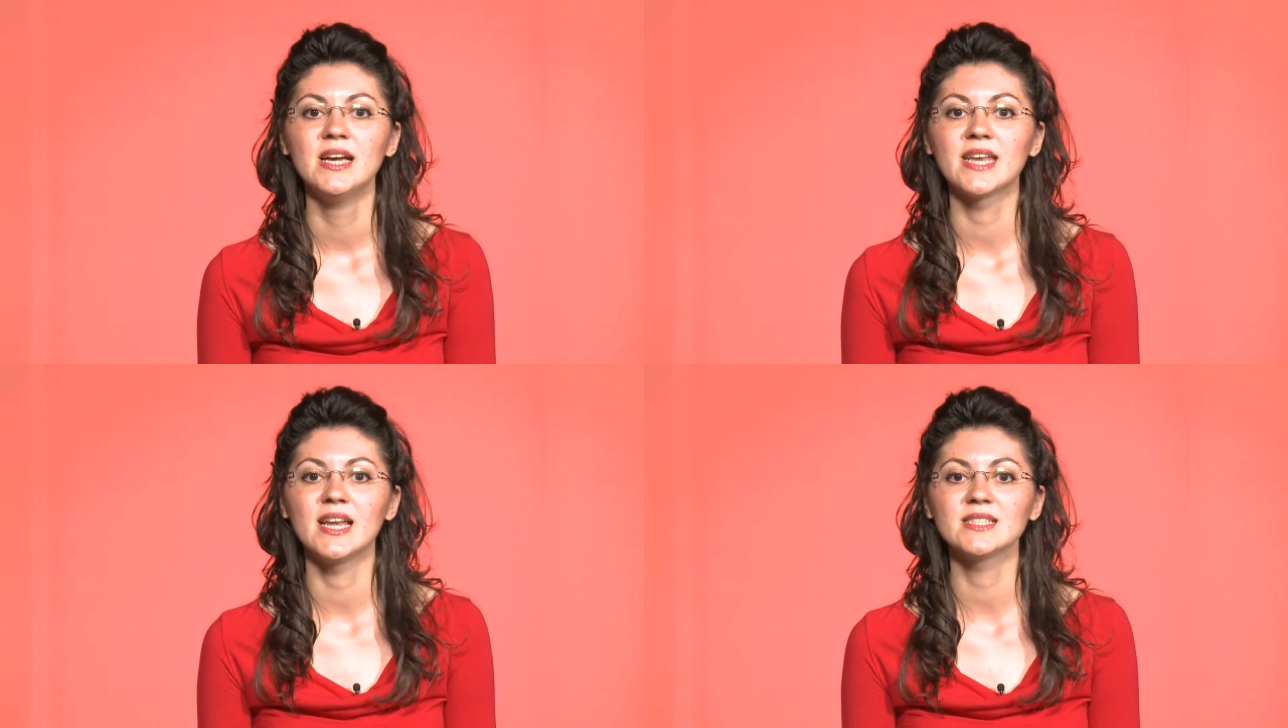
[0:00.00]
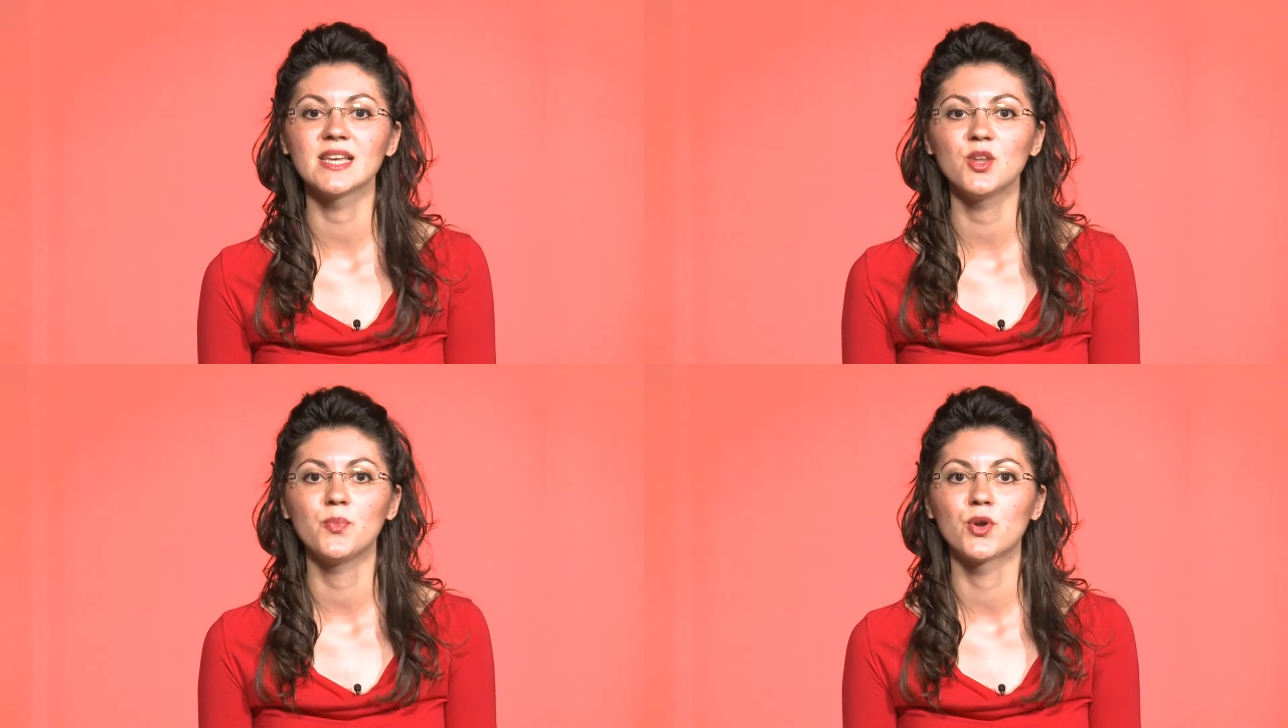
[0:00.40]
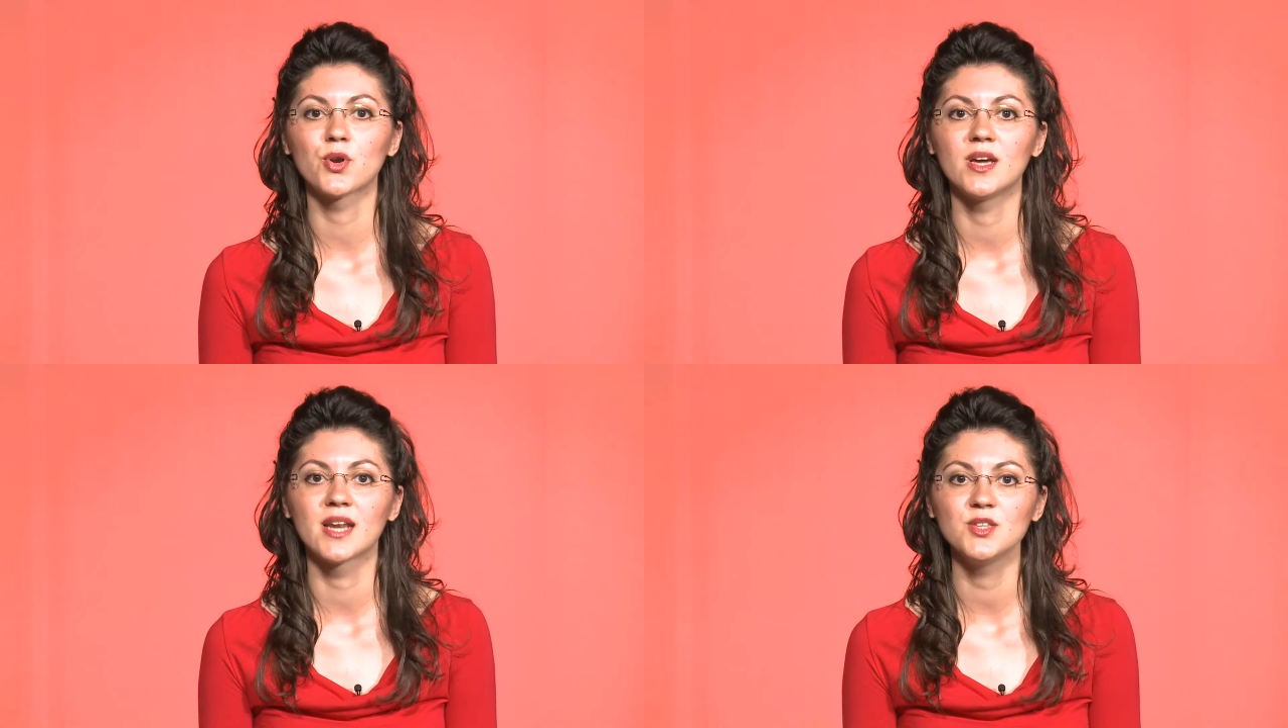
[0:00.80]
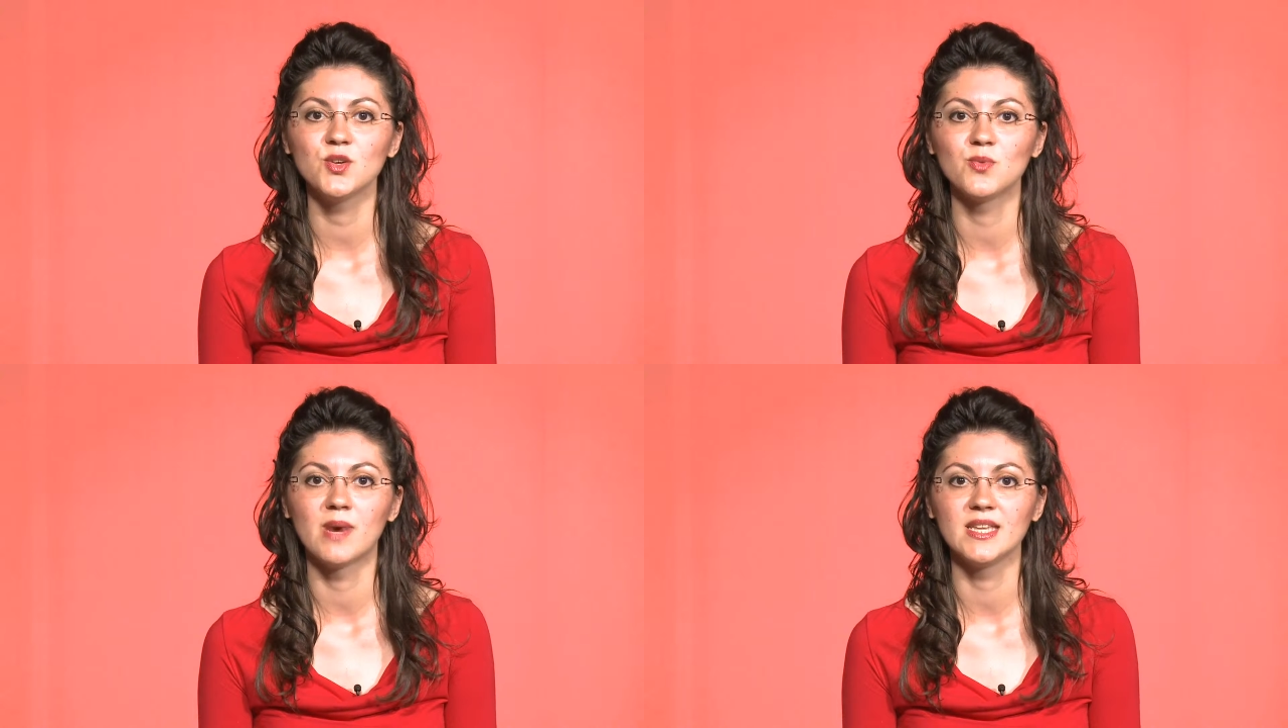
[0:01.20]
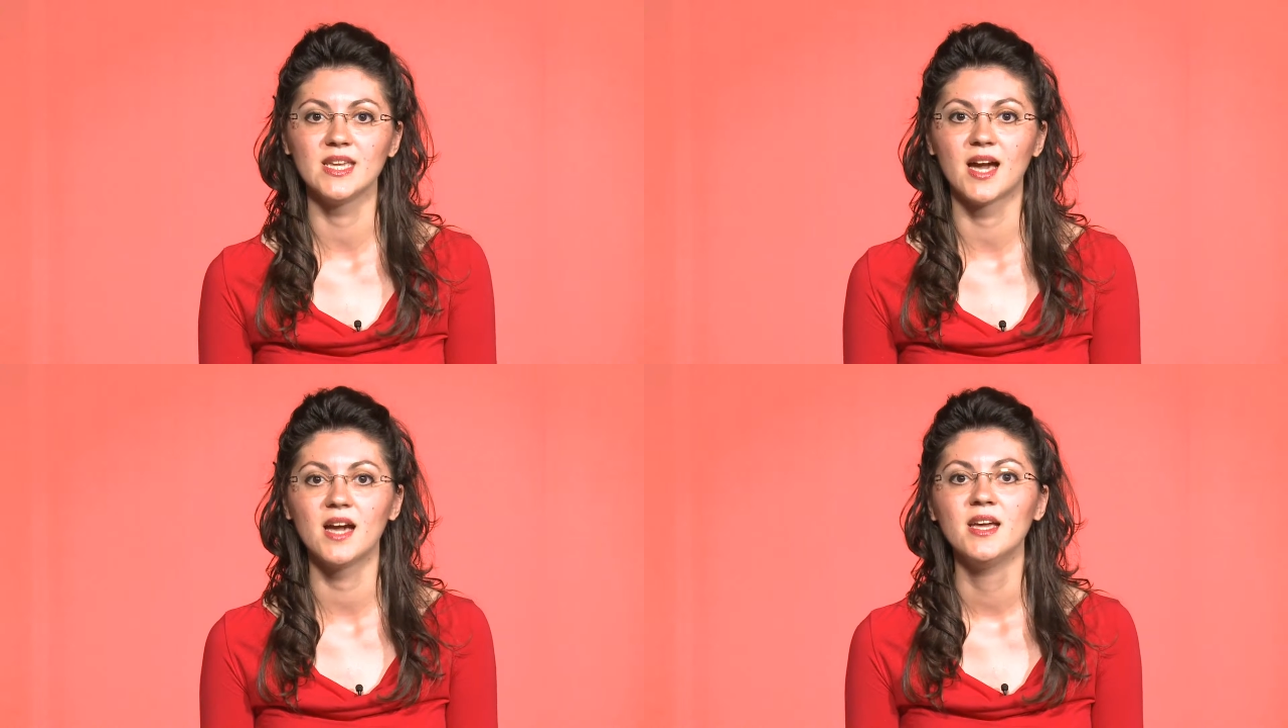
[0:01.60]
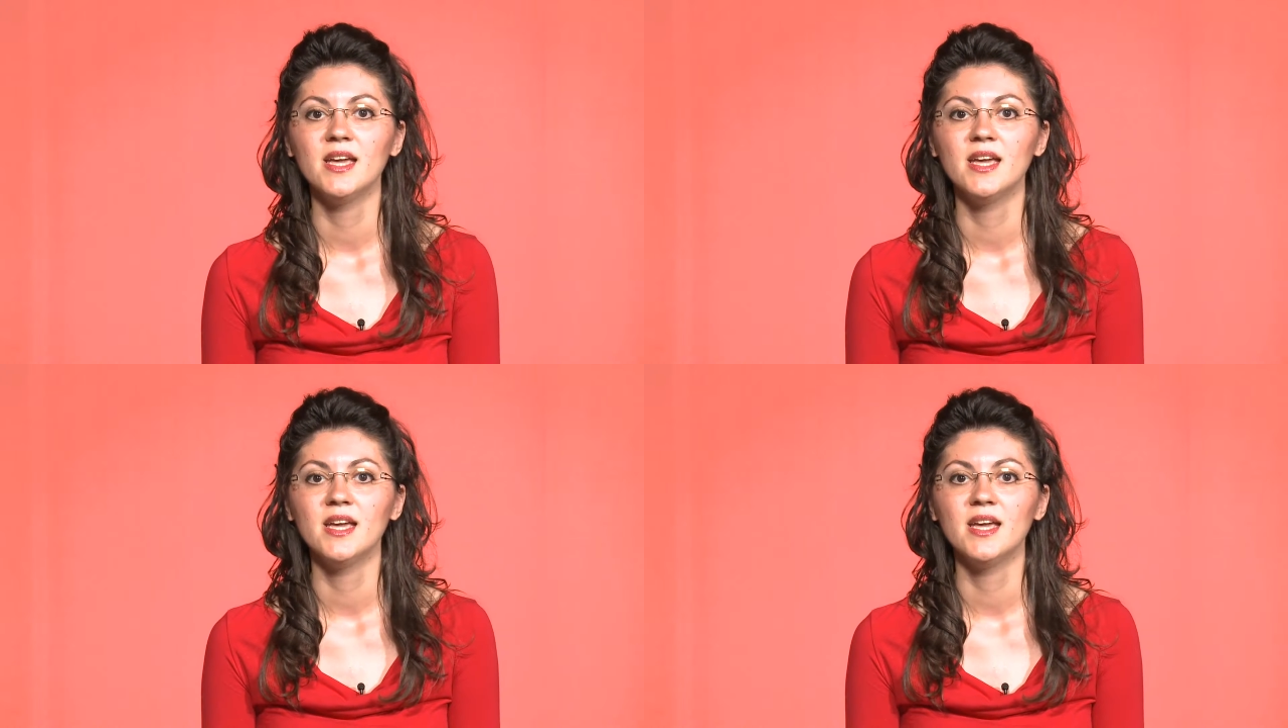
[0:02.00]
realizado por Radio Rumanía